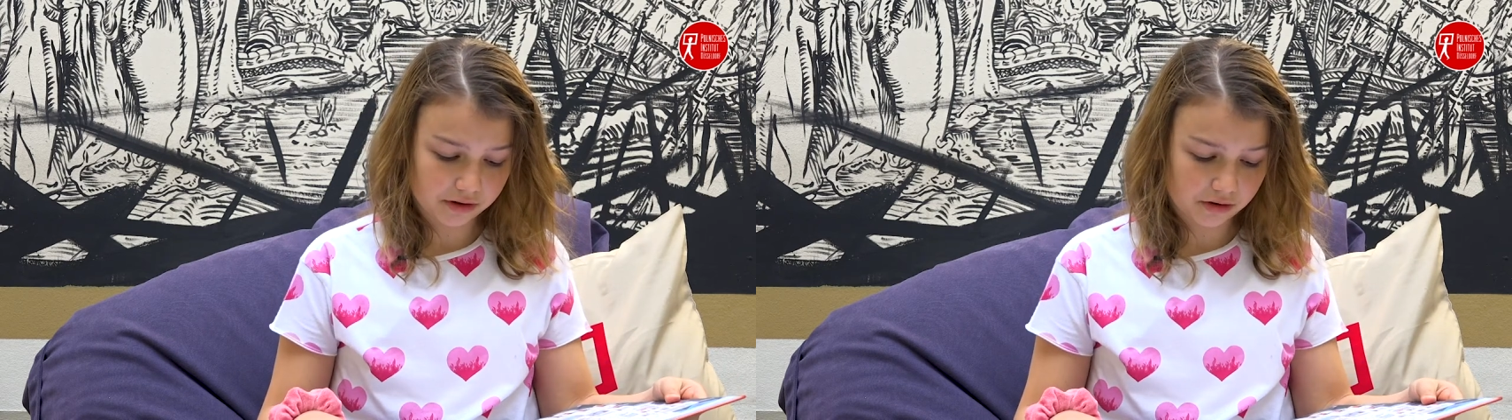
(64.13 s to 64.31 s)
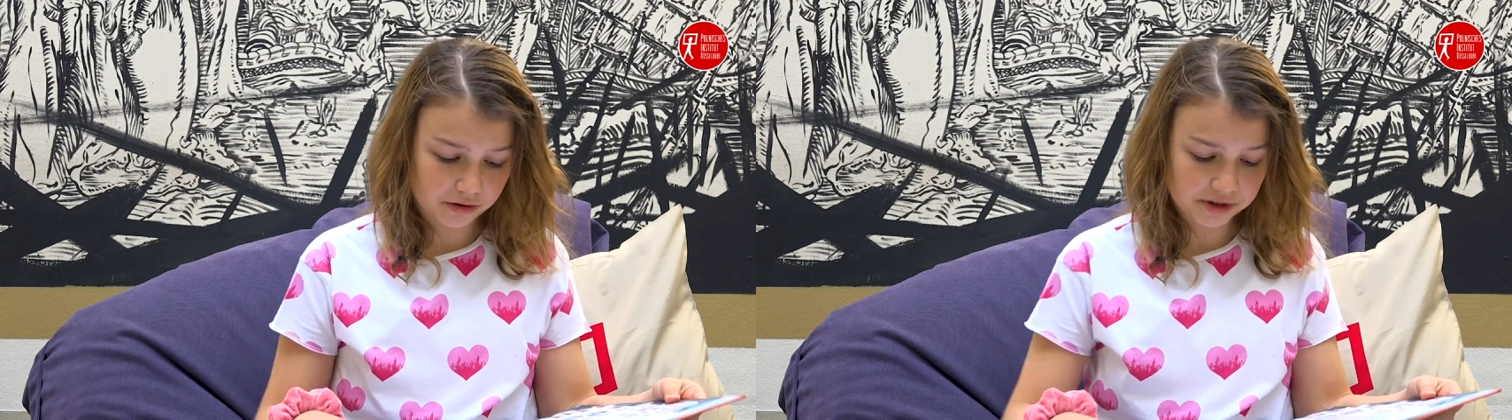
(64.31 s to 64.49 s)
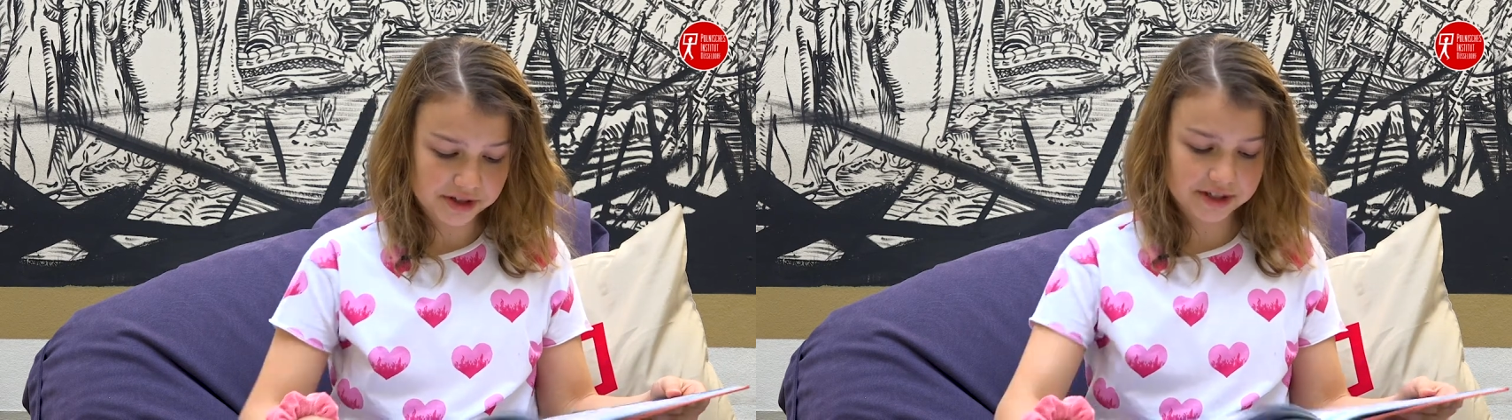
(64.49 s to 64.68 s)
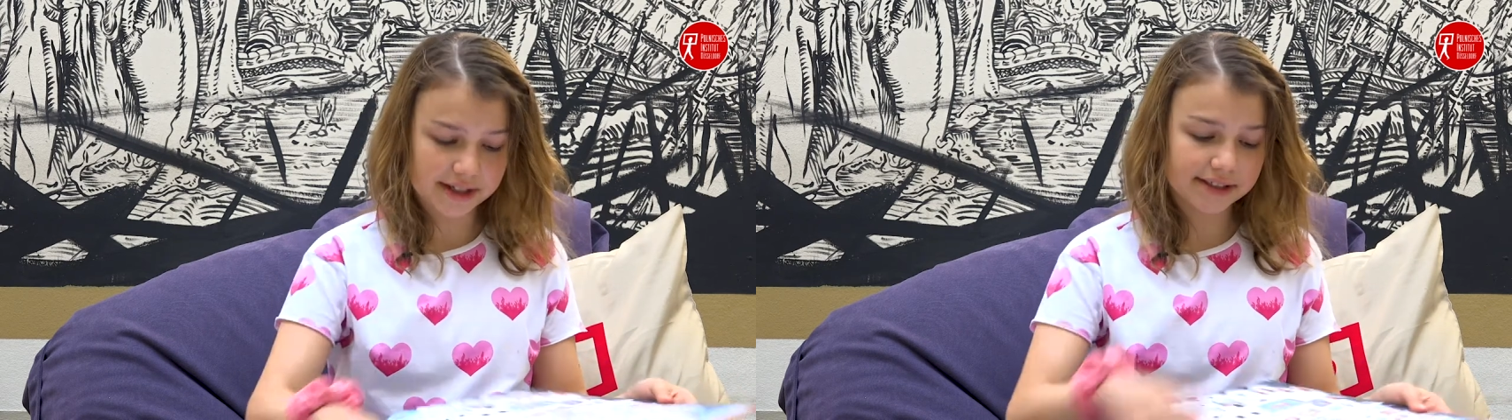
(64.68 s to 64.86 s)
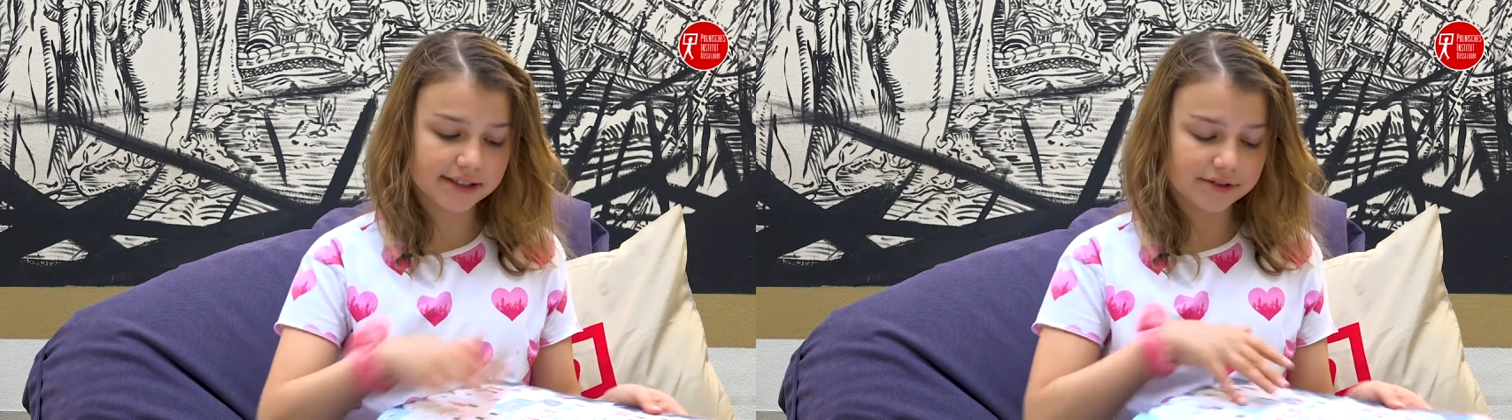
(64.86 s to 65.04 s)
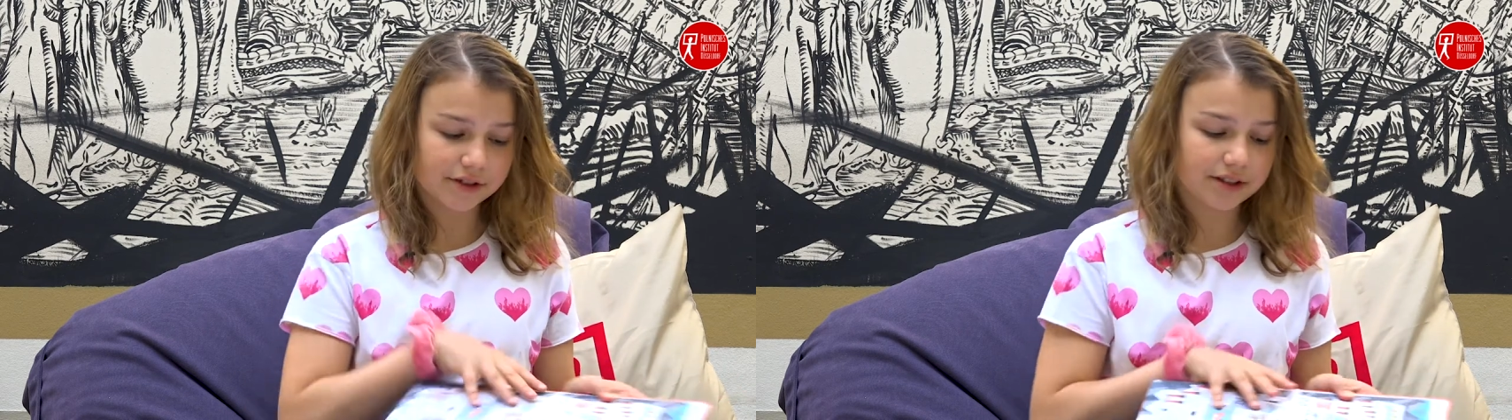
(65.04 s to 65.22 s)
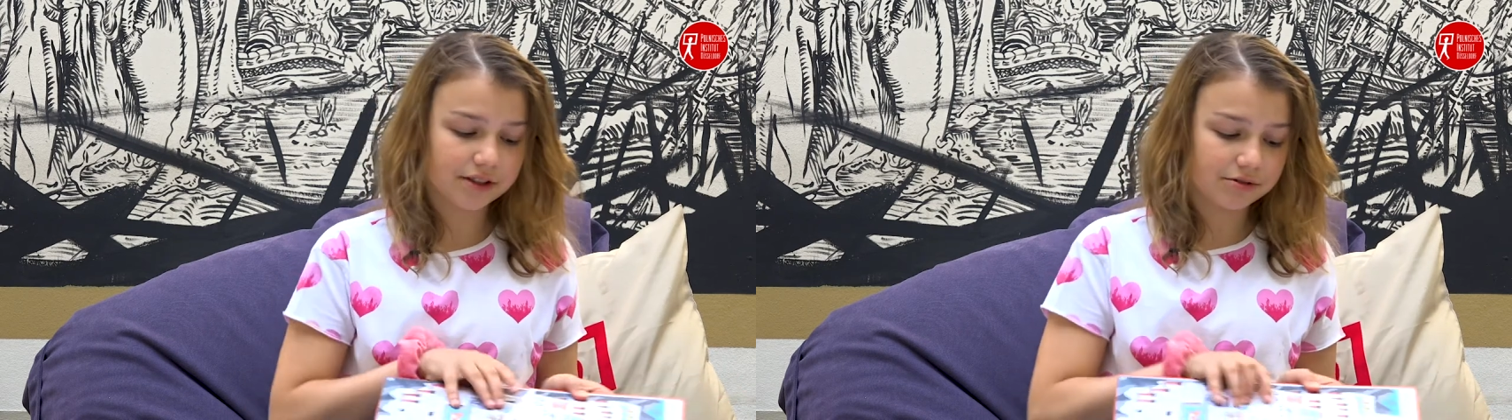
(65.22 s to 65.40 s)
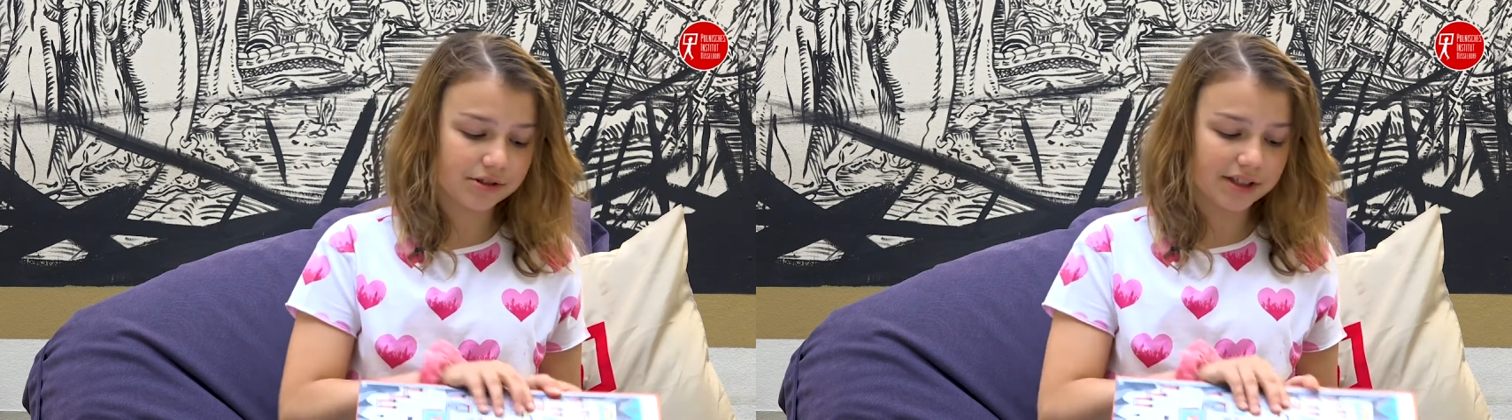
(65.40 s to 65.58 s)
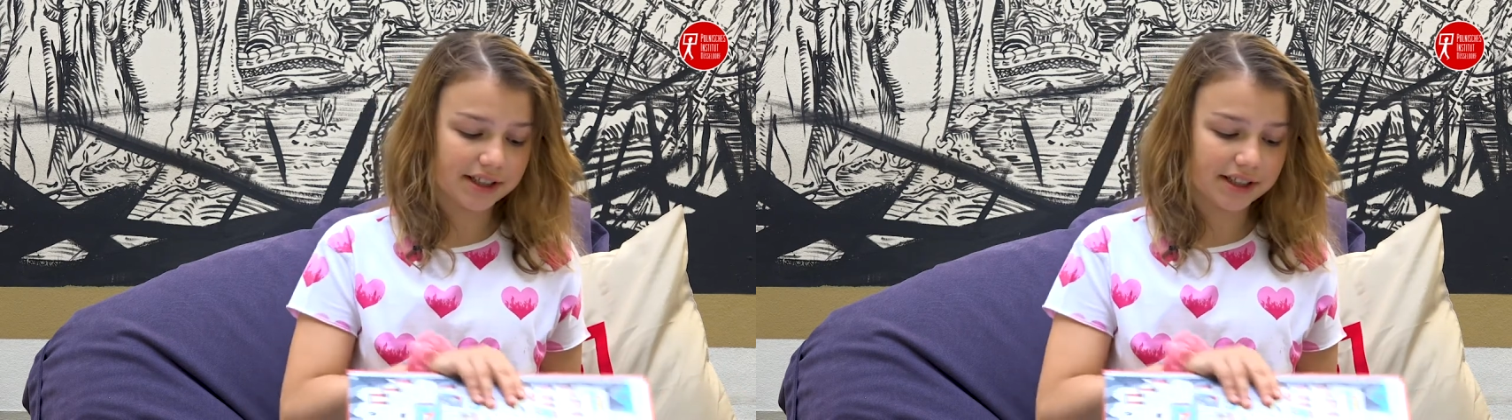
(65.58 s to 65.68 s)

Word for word: und das ist wirklich cool,